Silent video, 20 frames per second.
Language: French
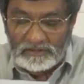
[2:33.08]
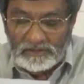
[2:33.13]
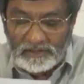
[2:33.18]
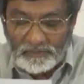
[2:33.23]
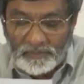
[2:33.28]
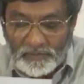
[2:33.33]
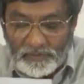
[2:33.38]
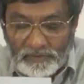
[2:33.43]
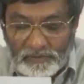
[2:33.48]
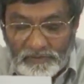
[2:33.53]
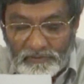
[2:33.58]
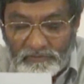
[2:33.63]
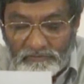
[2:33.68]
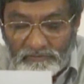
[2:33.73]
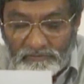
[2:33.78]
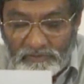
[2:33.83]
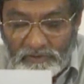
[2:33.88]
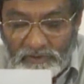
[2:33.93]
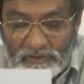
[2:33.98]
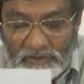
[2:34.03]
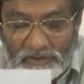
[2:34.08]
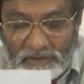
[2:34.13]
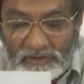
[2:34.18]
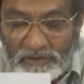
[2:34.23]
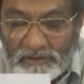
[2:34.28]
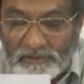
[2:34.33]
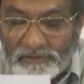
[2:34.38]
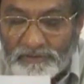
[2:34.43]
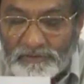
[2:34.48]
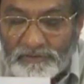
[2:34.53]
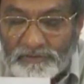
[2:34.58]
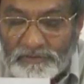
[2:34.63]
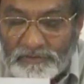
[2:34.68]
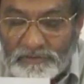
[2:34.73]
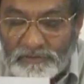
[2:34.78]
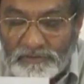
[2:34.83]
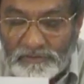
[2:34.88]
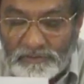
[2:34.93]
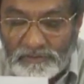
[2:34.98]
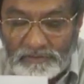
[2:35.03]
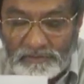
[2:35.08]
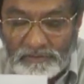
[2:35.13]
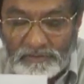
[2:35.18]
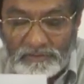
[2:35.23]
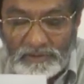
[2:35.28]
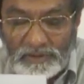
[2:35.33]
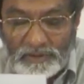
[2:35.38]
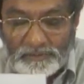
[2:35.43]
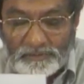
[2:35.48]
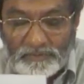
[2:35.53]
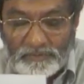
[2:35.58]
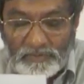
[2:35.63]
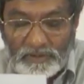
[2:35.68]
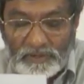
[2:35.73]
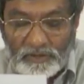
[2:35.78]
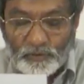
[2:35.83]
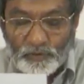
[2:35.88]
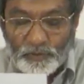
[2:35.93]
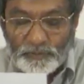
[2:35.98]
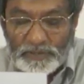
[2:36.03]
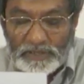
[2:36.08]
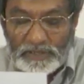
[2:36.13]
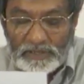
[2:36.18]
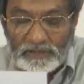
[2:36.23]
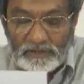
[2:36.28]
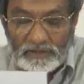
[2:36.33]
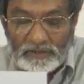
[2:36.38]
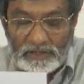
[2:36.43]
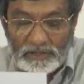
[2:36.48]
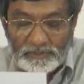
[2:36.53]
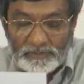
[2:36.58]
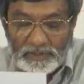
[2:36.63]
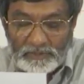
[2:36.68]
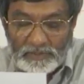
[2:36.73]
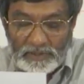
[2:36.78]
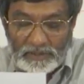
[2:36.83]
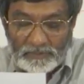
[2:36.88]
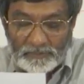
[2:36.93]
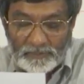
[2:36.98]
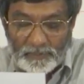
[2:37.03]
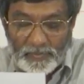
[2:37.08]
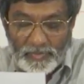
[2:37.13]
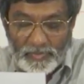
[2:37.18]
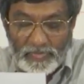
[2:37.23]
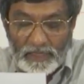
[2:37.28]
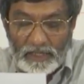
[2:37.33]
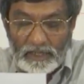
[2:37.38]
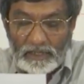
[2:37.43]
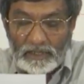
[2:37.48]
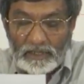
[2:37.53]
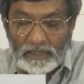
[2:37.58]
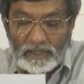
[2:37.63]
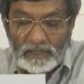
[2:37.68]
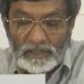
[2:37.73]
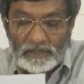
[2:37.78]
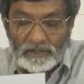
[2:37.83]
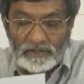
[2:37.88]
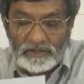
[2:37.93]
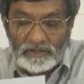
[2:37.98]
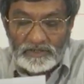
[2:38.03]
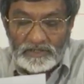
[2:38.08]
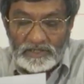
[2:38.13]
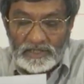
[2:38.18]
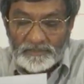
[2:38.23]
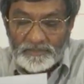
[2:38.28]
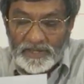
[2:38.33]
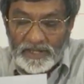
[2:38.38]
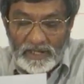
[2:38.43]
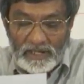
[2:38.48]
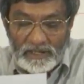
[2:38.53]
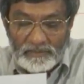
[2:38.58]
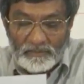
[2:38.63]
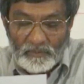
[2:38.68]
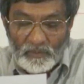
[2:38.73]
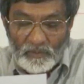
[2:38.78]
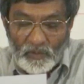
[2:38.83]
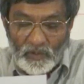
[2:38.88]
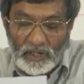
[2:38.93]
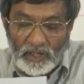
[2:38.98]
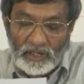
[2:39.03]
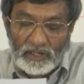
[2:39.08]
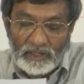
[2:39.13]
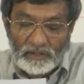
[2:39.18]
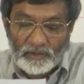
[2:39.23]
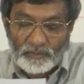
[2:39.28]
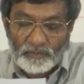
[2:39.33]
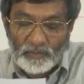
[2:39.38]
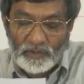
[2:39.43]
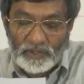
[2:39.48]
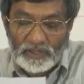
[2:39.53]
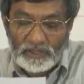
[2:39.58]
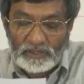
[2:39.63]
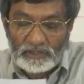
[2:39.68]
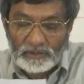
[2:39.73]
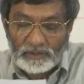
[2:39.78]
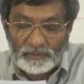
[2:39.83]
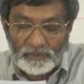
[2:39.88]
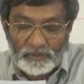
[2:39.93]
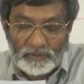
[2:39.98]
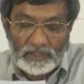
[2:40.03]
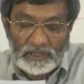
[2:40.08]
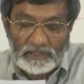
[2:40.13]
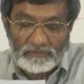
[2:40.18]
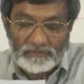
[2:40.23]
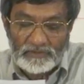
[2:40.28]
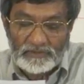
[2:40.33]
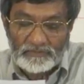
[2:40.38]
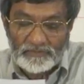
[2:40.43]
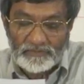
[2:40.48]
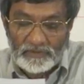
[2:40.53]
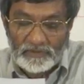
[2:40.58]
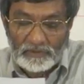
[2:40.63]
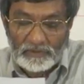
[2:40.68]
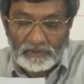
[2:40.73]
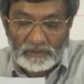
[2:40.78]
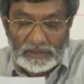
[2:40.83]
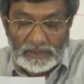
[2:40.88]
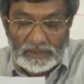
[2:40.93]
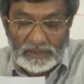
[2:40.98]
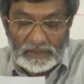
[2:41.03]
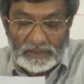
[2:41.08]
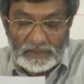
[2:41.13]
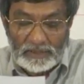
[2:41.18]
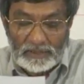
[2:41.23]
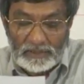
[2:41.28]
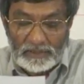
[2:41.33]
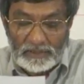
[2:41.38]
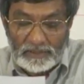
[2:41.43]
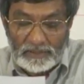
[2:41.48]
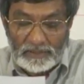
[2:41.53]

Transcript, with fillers: texte hébreu vous donne la traduction de la, écuménique de la Bible. Je sais bien, moi, que mon Rédempteur est vivant,